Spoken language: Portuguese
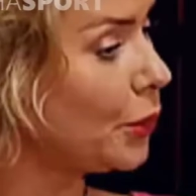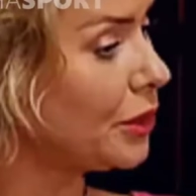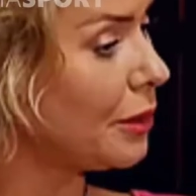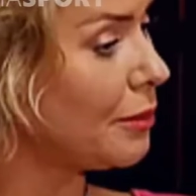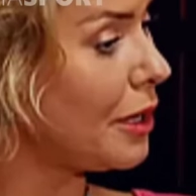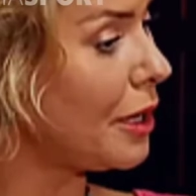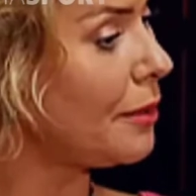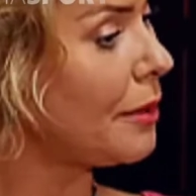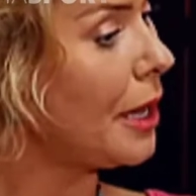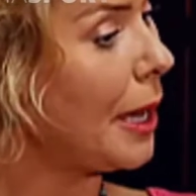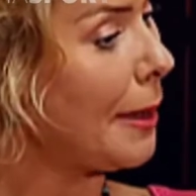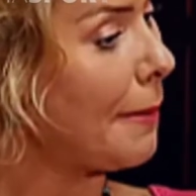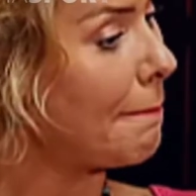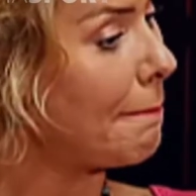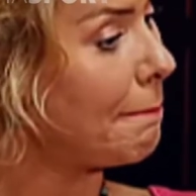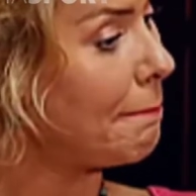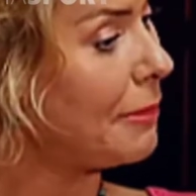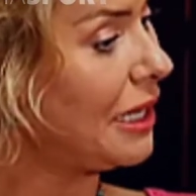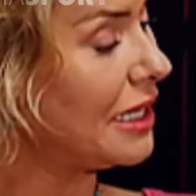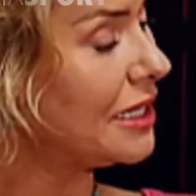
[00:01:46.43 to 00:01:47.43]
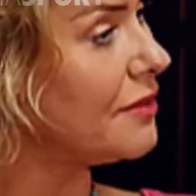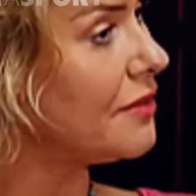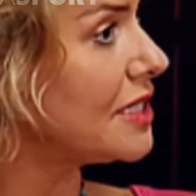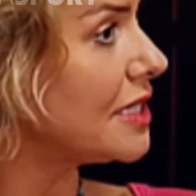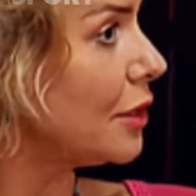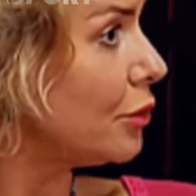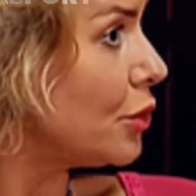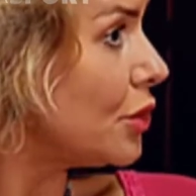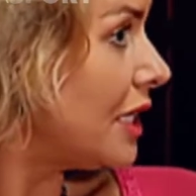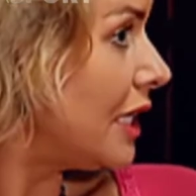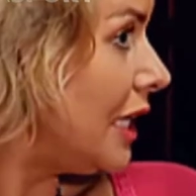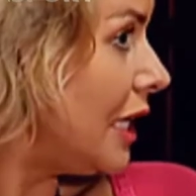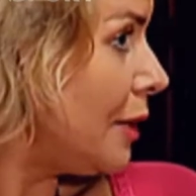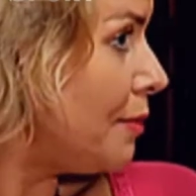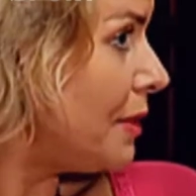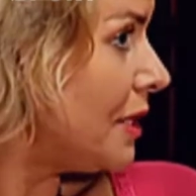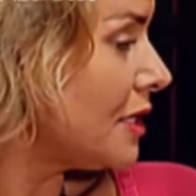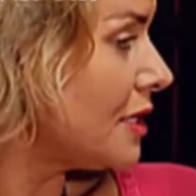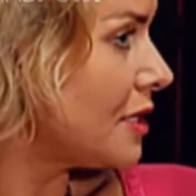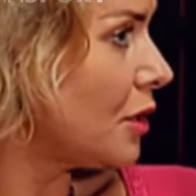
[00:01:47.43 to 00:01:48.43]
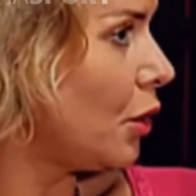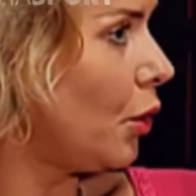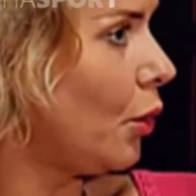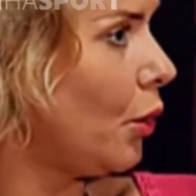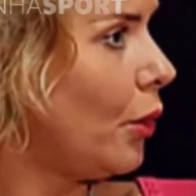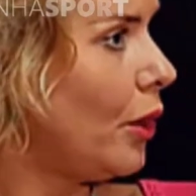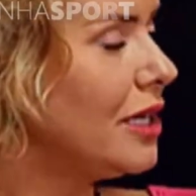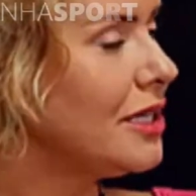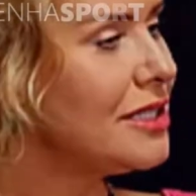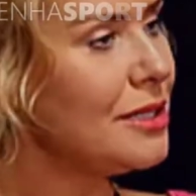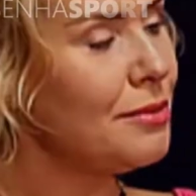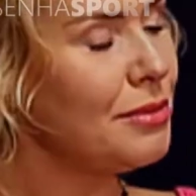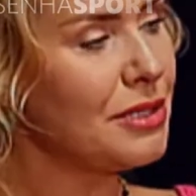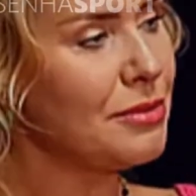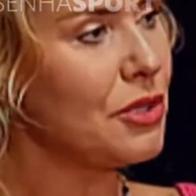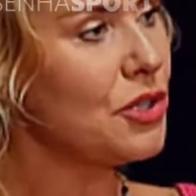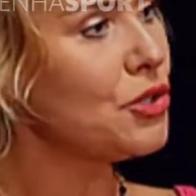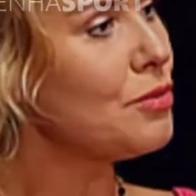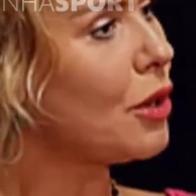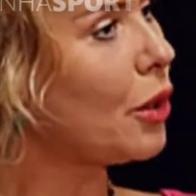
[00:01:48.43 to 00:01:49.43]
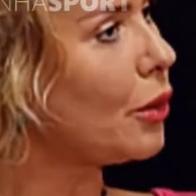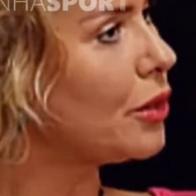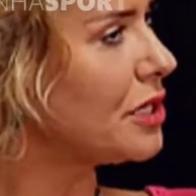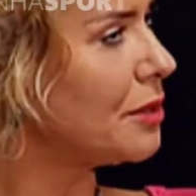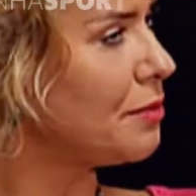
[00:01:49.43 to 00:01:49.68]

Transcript: também pela divisão dos equipes? Ou é simplesmente uma coisa